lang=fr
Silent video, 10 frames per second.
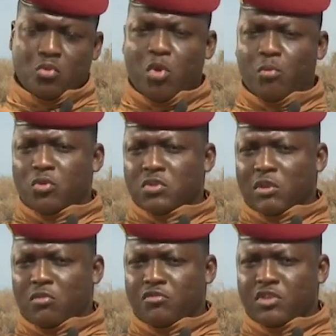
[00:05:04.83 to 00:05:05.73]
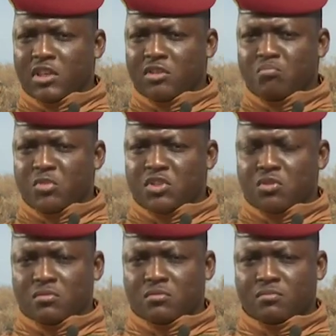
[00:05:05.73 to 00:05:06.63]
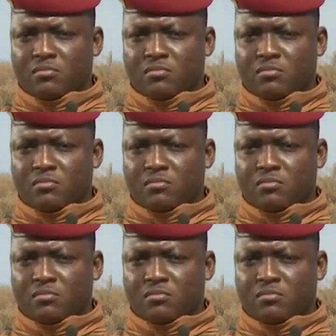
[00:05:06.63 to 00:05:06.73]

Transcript: peuple nous a confié une mission.